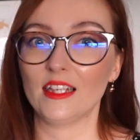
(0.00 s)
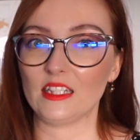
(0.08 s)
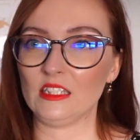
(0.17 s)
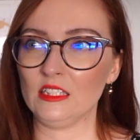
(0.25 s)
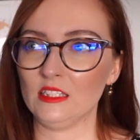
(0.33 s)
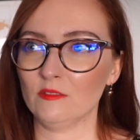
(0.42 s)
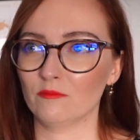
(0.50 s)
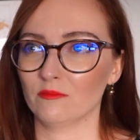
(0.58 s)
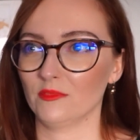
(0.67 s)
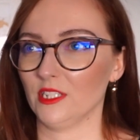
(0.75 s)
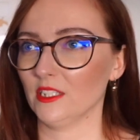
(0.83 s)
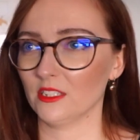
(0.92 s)
и
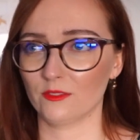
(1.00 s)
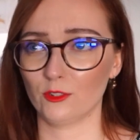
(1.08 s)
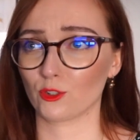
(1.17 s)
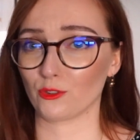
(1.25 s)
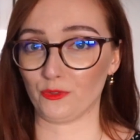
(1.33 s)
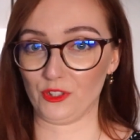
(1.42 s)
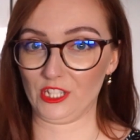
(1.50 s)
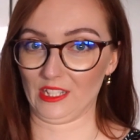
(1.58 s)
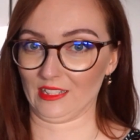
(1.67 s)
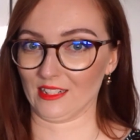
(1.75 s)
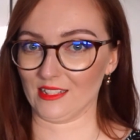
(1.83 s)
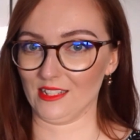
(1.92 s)
я не говорю, что
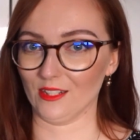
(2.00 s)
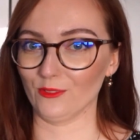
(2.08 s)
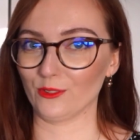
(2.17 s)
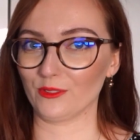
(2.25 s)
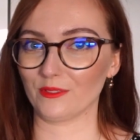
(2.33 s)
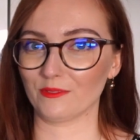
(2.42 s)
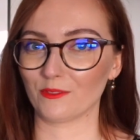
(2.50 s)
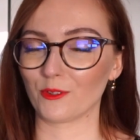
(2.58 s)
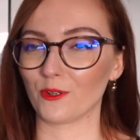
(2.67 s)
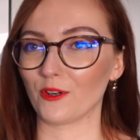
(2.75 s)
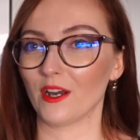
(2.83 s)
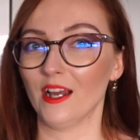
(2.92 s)
все так делают,
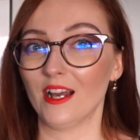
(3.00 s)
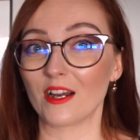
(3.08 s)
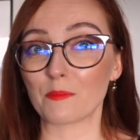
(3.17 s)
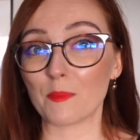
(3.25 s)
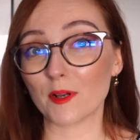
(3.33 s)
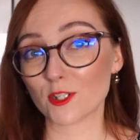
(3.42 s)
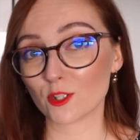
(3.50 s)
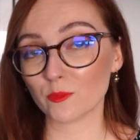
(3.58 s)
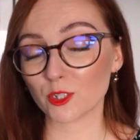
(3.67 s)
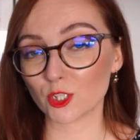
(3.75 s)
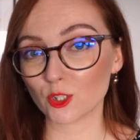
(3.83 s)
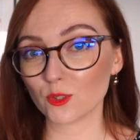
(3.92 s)
но по
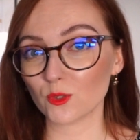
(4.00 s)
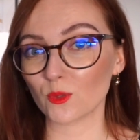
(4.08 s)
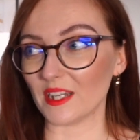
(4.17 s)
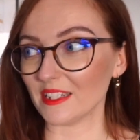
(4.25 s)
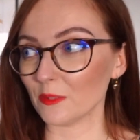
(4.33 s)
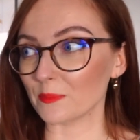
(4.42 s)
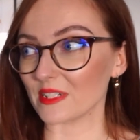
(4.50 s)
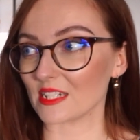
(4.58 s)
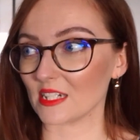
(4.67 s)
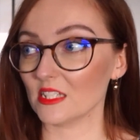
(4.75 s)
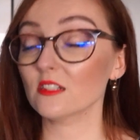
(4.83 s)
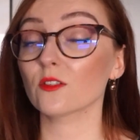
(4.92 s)
большому счету это
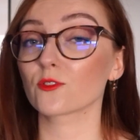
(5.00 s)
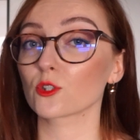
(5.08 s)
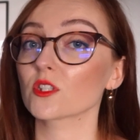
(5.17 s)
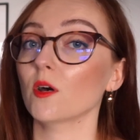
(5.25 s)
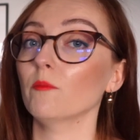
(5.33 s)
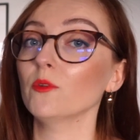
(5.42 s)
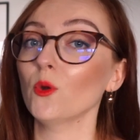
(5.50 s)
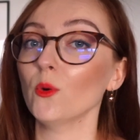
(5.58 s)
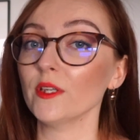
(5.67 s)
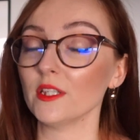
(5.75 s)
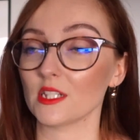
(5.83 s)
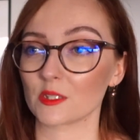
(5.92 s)
происходило все со
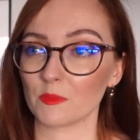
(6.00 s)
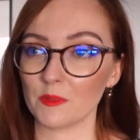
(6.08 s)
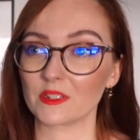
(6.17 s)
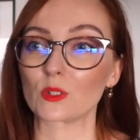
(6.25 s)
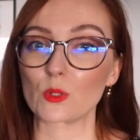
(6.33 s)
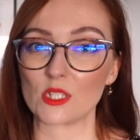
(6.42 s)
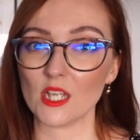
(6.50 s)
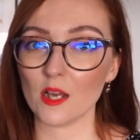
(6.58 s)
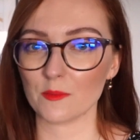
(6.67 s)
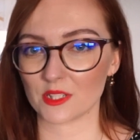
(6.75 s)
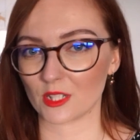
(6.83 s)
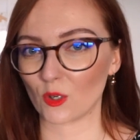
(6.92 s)
мной и с моими
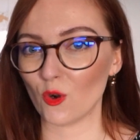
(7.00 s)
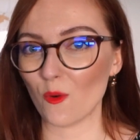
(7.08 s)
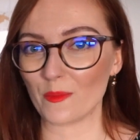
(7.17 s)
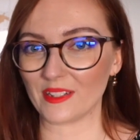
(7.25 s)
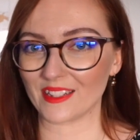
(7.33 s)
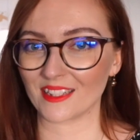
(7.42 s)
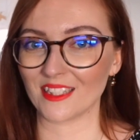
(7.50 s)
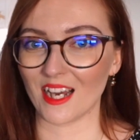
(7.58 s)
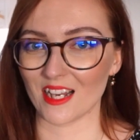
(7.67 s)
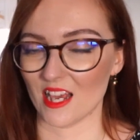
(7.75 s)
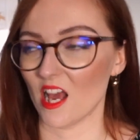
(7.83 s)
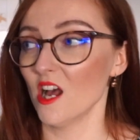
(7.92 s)
друзьями, знакомыми и так
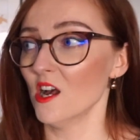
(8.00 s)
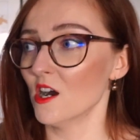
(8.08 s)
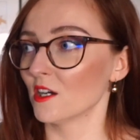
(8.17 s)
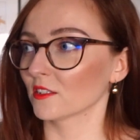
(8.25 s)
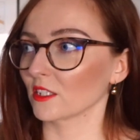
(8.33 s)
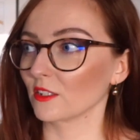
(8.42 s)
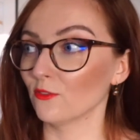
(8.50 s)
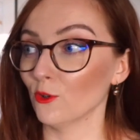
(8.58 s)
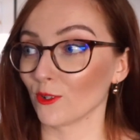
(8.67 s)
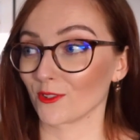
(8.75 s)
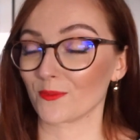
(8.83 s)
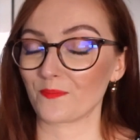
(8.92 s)
далее. Так
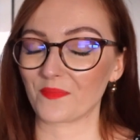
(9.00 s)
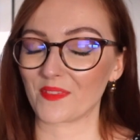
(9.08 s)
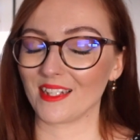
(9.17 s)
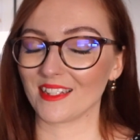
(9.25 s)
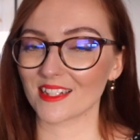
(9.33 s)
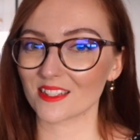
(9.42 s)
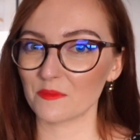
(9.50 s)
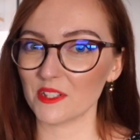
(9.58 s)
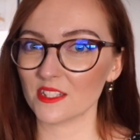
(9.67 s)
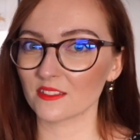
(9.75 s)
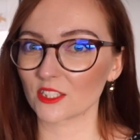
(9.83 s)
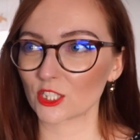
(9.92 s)
вот, я
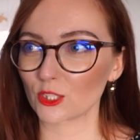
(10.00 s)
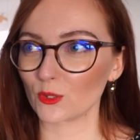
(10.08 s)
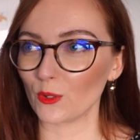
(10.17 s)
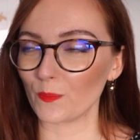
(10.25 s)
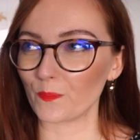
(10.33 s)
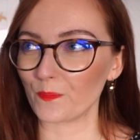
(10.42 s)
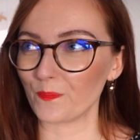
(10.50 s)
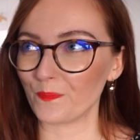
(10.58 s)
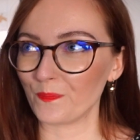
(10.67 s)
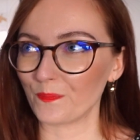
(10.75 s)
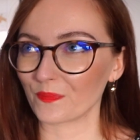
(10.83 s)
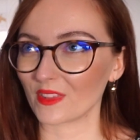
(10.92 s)
заметила, что,
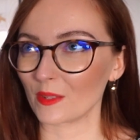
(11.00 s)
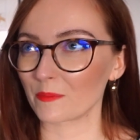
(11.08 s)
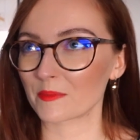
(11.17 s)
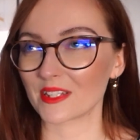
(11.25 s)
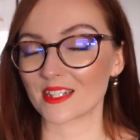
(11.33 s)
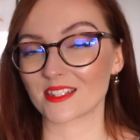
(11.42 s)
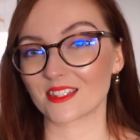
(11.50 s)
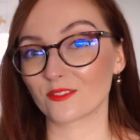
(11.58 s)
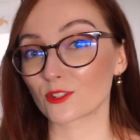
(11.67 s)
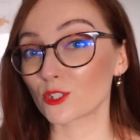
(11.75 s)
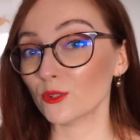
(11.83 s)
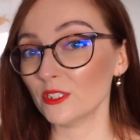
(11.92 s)
например, если ты
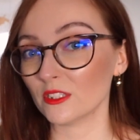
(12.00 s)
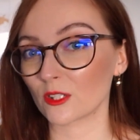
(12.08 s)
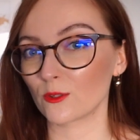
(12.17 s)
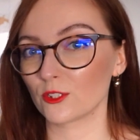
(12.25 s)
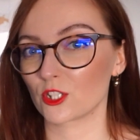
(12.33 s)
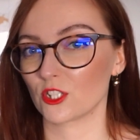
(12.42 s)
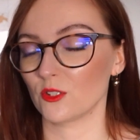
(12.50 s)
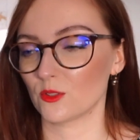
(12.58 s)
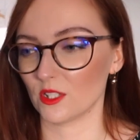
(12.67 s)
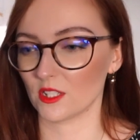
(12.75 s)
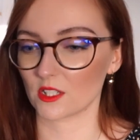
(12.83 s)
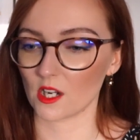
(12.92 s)
в Эстонии находишься, и у
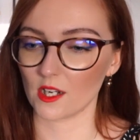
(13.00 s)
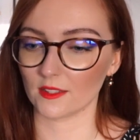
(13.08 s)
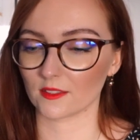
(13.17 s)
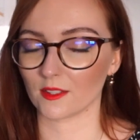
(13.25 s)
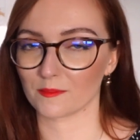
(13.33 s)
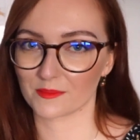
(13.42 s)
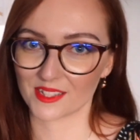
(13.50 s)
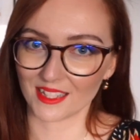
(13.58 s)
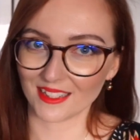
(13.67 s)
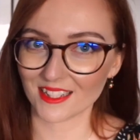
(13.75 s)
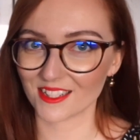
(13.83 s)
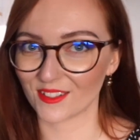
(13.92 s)
тебя есть какая-то там
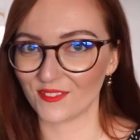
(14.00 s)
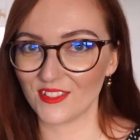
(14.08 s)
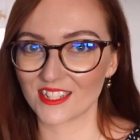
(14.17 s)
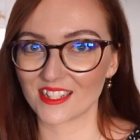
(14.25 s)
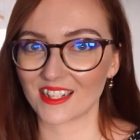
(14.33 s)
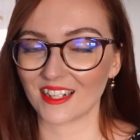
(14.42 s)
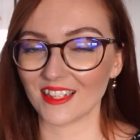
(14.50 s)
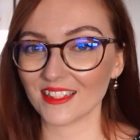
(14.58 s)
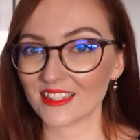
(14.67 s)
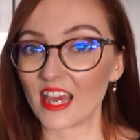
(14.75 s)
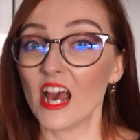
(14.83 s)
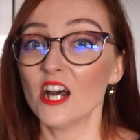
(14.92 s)
заначка в виде
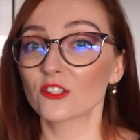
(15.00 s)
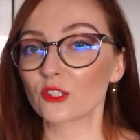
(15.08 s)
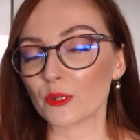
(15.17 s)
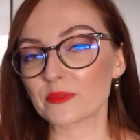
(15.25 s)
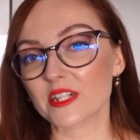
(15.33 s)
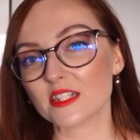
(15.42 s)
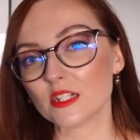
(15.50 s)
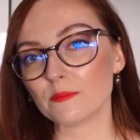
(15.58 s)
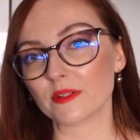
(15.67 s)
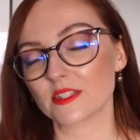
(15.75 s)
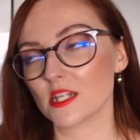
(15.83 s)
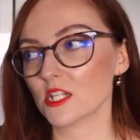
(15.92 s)
шоколадки, то ты обязательно
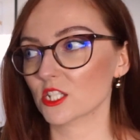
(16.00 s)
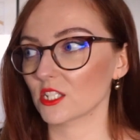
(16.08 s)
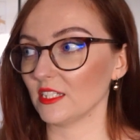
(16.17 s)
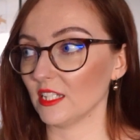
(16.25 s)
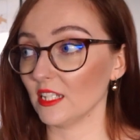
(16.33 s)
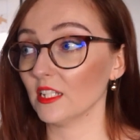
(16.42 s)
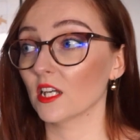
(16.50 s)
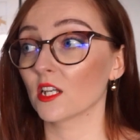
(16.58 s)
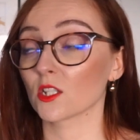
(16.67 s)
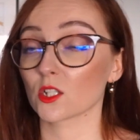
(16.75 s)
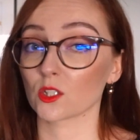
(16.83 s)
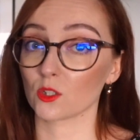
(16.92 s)
поделишься ей
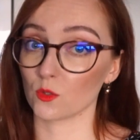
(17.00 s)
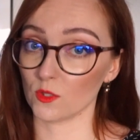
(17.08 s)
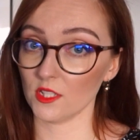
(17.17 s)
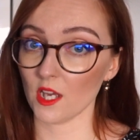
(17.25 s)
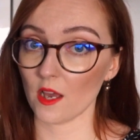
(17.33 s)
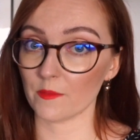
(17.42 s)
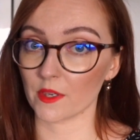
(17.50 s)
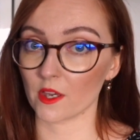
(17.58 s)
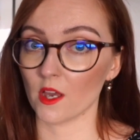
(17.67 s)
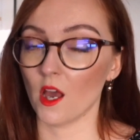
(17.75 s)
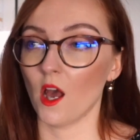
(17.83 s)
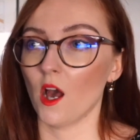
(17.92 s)
с друзьями.
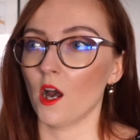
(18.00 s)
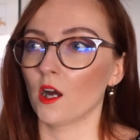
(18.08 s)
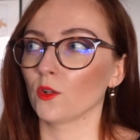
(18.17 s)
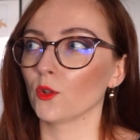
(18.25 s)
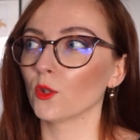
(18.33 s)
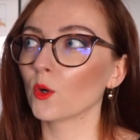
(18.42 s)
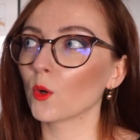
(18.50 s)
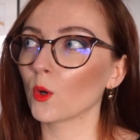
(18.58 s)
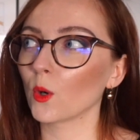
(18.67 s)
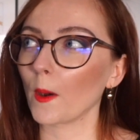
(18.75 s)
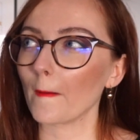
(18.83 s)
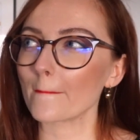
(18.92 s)

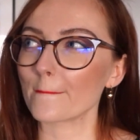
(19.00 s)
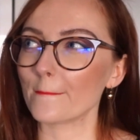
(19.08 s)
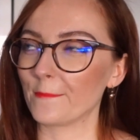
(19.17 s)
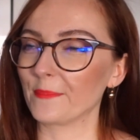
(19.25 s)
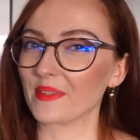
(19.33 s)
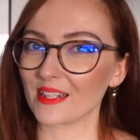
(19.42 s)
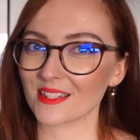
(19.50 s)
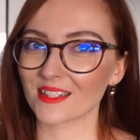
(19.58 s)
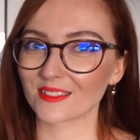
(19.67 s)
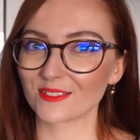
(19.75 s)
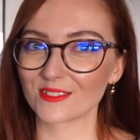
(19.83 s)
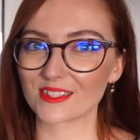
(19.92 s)
Но я
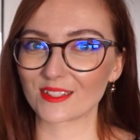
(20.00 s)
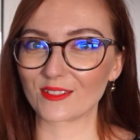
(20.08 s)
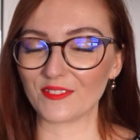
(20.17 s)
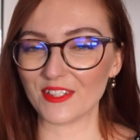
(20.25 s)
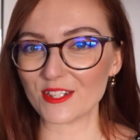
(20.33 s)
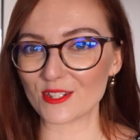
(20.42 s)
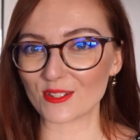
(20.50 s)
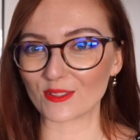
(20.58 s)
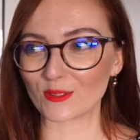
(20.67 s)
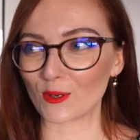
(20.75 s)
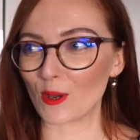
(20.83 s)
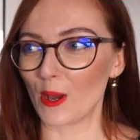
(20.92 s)
столкнулась с такой вещью,
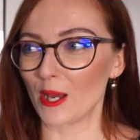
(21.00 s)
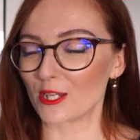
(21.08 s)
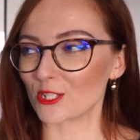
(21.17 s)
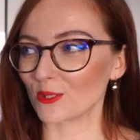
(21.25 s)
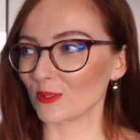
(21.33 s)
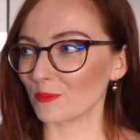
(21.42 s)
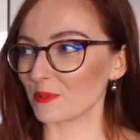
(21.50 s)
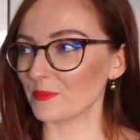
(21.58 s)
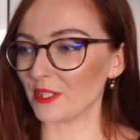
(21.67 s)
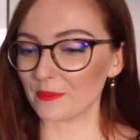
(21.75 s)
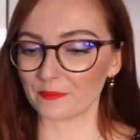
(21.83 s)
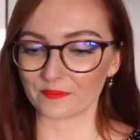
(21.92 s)
то, что,
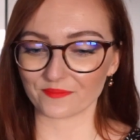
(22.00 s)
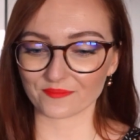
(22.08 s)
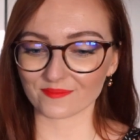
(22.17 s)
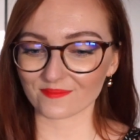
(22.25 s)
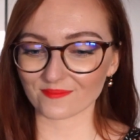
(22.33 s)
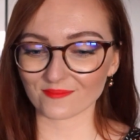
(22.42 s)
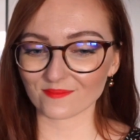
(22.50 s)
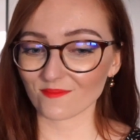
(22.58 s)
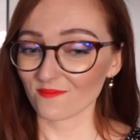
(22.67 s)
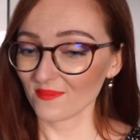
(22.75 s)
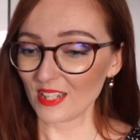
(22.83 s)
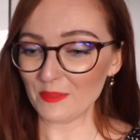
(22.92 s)
например,
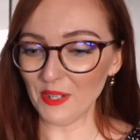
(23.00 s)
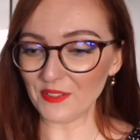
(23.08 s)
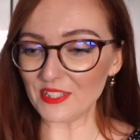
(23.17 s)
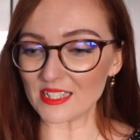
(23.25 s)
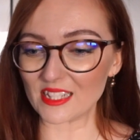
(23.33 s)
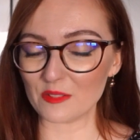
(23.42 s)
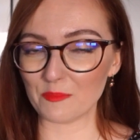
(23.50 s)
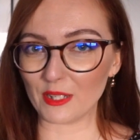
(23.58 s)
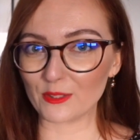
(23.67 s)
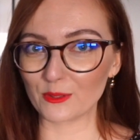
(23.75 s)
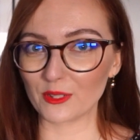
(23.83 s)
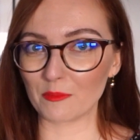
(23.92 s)
моя финская
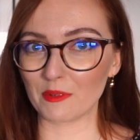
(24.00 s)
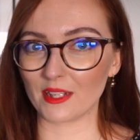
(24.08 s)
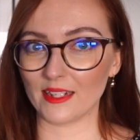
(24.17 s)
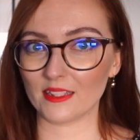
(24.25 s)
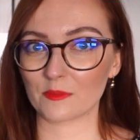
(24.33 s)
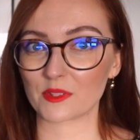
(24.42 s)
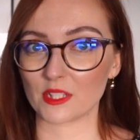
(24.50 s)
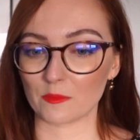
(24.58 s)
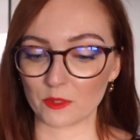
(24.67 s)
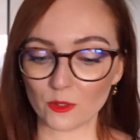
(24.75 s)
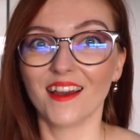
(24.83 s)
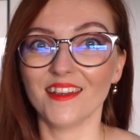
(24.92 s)
подруга была рядом со
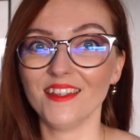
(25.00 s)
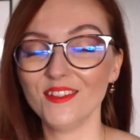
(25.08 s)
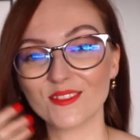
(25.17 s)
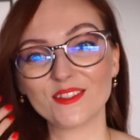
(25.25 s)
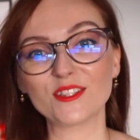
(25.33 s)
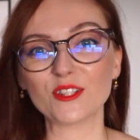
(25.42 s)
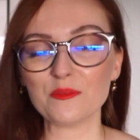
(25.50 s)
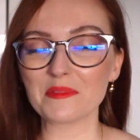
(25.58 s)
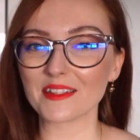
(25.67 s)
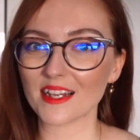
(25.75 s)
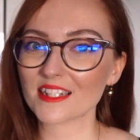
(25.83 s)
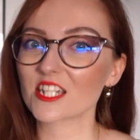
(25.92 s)
мной, и у нее
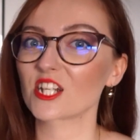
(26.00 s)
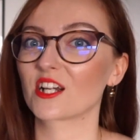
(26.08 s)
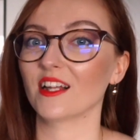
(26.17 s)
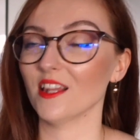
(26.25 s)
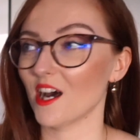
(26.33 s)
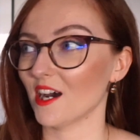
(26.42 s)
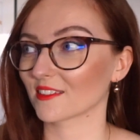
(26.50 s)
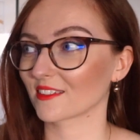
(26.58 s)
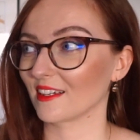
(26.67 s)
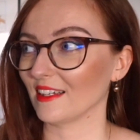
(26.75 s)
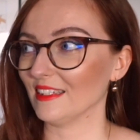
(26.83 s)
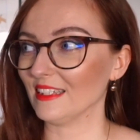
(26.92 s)
была
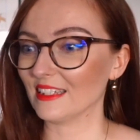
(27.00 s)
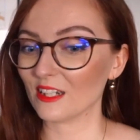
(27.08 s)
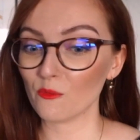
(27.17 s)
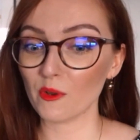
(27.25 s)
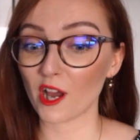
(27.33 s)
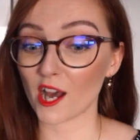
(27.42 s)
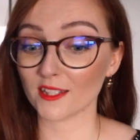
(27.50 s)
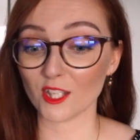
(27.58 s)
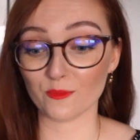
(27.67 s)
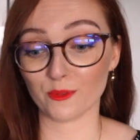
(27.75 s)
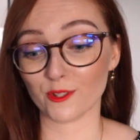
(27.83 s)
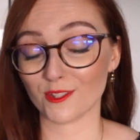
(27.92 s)
шоколадка, и как бы
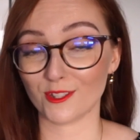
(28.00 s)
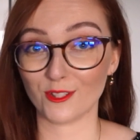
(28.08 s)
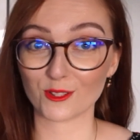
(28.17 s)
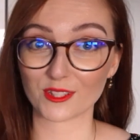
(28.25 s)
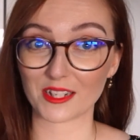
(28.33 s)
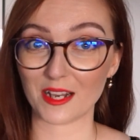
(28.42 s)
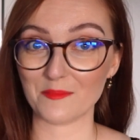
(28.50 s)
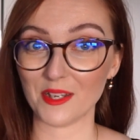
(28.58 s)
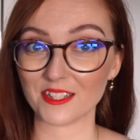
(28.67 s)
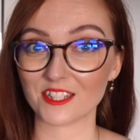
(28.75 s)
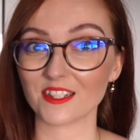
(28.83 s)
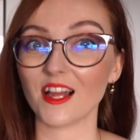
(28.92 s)
она просто ее
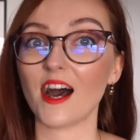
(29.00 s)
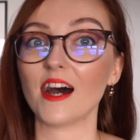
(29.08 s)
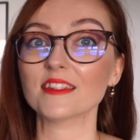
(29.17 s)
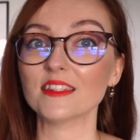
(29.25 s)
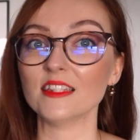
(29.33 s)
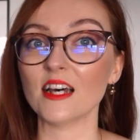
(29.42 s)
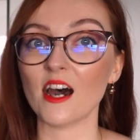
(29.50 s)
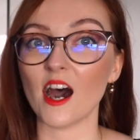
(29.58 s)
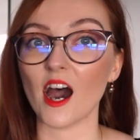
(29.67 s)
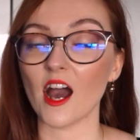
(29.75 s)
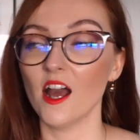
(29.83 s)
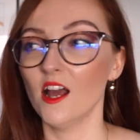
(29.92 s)
схомячила одна.